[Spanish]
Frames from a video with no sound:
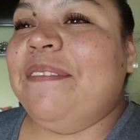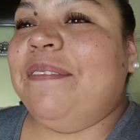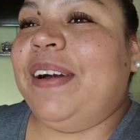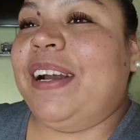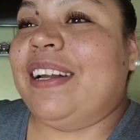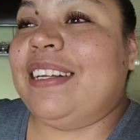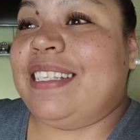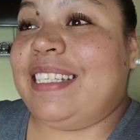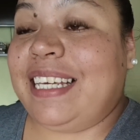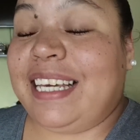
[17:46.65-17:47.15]

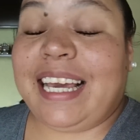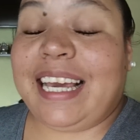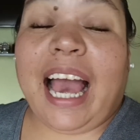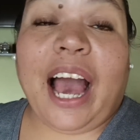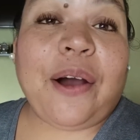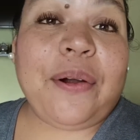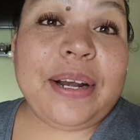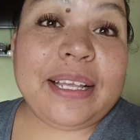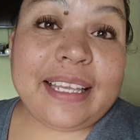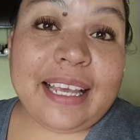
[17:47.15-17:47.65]
Pero sí,
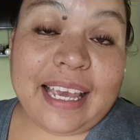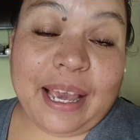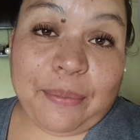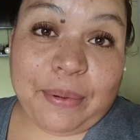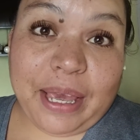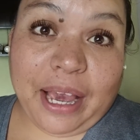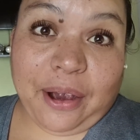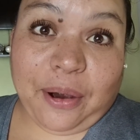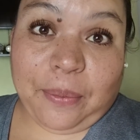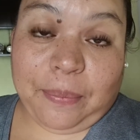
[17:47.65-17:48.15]
ahorita ya
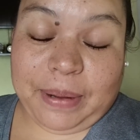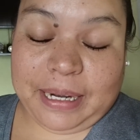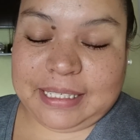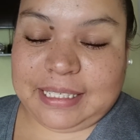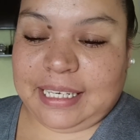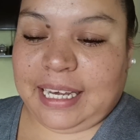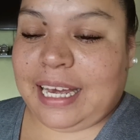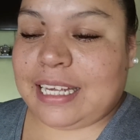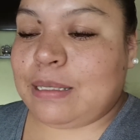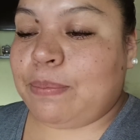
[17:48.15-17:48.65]
voy a comer,
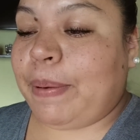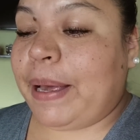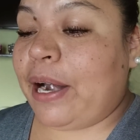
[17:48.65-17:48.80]
chicas,